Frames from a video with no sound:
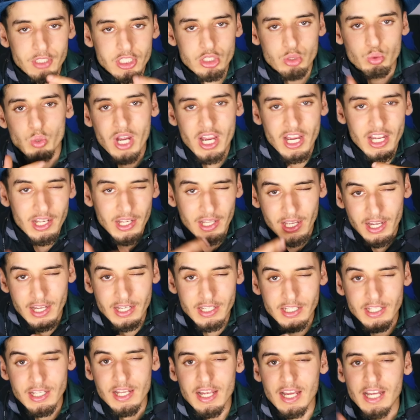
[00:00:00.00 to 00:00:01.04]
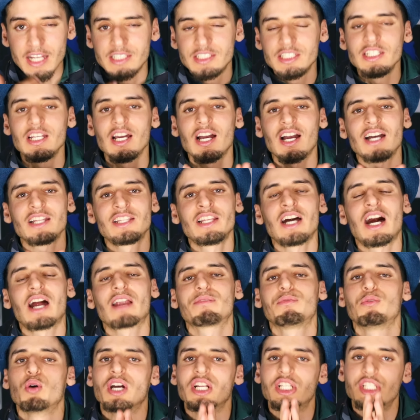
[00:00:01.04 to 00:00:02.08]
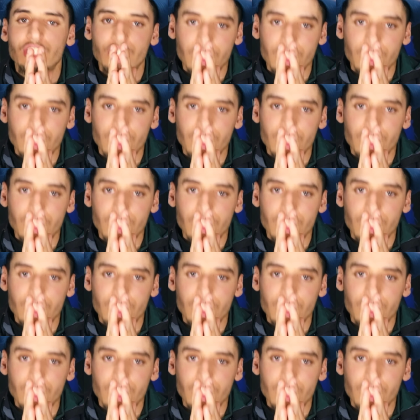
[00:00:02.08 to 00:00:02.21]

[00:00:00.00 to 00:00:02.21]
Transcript: في السوايع القليله الاتيه غادي نعرفوا هاد